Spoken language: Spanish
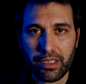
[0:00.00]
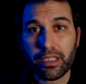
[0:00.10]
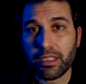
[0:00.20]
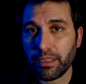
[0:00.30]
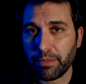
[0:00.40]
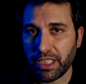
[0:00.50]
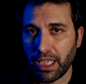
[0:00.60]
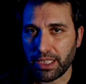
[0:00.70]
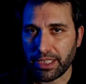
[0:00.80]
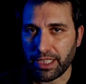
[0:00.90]
Y antes de
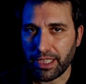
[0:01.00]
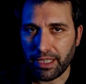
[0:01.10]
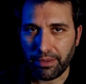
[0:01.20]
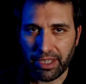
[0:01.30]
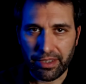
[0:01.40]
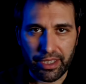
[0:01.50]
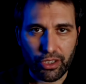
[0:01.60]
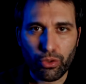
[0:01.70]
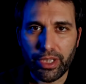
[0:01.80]
pasar al siguiente avance en